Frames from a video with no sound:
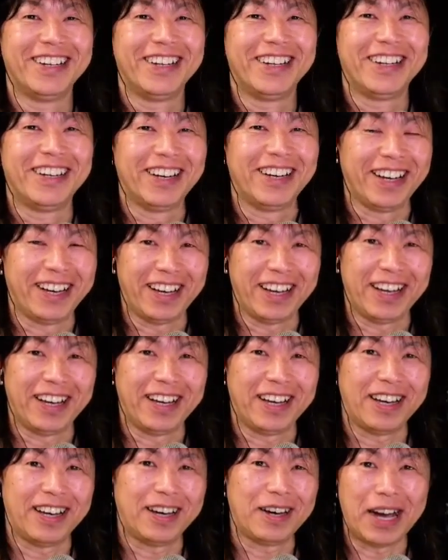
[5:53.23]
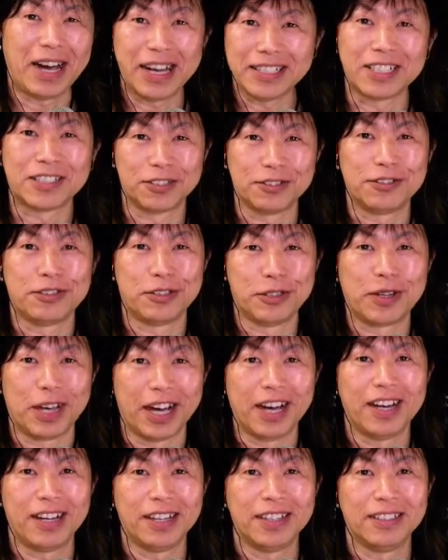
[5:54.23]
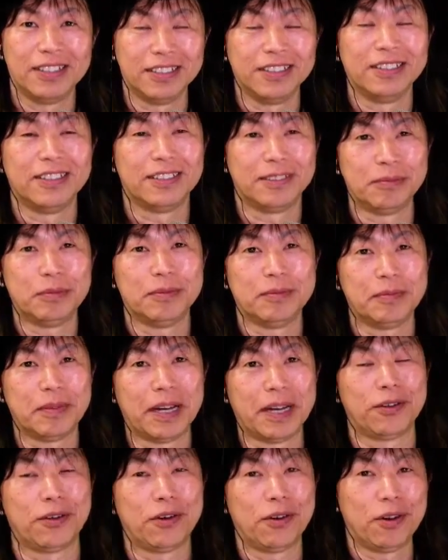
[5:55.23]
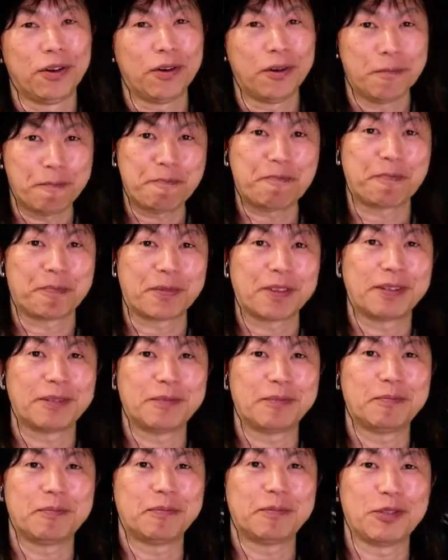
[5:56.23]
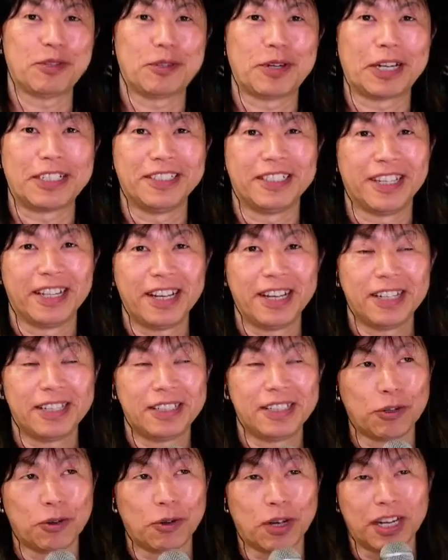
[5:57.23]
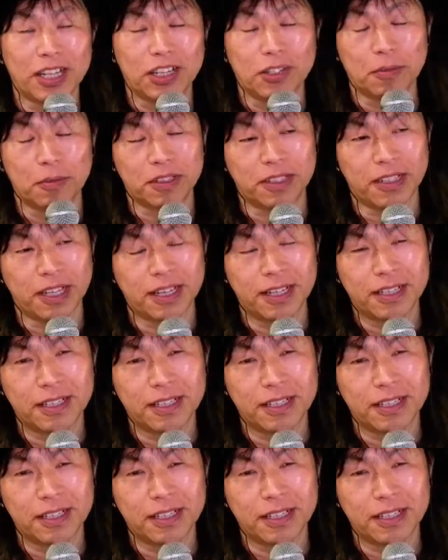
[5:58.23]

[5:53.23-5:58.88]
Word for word: えー、挨拶っていうか、うん、あのそういう感じでねしようかなと思って、